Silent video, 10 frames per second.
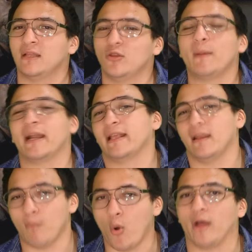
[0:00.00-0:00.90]
Tomara que
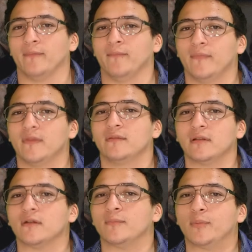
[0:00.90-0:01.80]
ele morra,
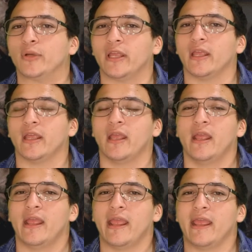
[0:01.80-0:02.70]
entendeu? Porque
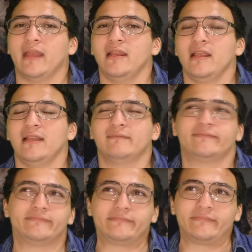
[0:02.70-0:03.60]
ele,
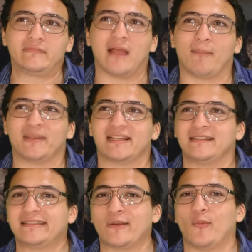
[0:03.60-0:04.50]
apesar
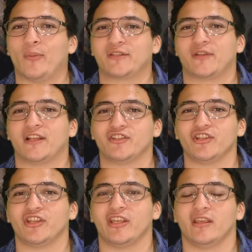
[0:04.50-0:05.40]
de ser um
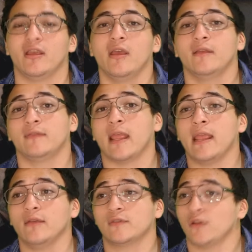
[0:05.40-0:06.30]
personagem que
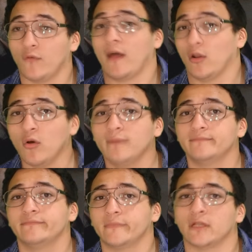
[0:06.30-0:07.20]
tem o seu valor,
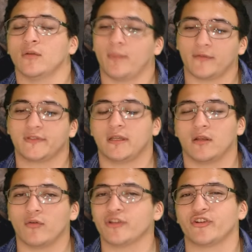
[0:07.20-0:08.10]
entendeu? Para você
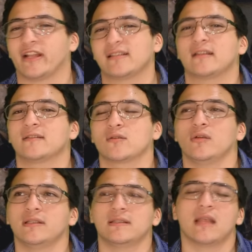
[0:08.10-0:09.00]
questionar certas
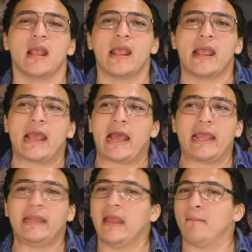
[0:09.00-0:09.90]
coisas, ah,
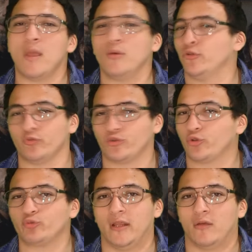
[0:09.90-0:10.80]
ele é meio inútil.
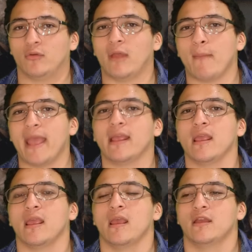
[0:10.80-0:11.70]
Quando a
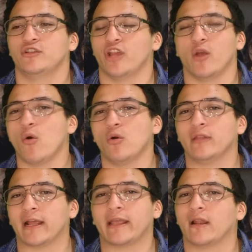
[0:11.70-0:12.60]
Meg chegou
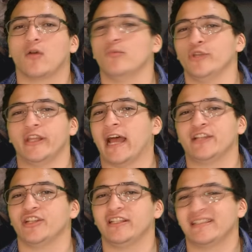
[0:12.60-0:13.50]
naquela
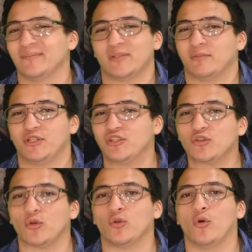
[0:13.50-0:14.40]
comunidade, ele simplesmente se
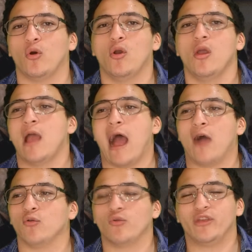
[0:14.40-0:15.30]
tornou
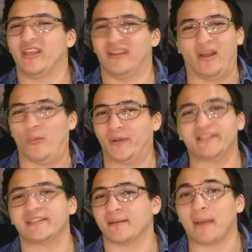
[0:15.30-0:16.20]
algo que não
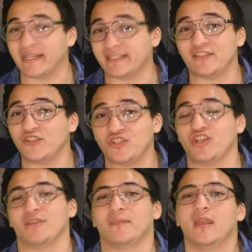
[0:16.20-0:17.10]
precisa mais
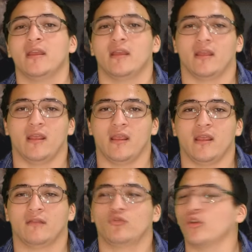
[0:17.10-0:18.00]
existir.
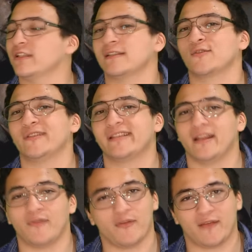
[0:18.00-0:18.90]
E todas as coisas que
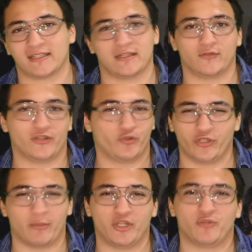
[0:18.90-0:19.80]
ele vem fazendo é
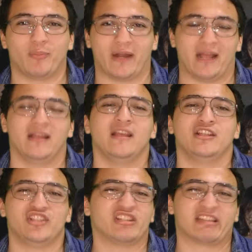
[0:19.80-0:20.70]
justamente para
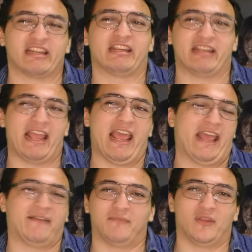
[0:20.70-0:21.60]
dizer,
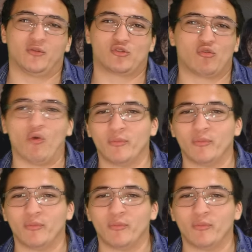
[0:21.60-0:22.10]
é, eu sou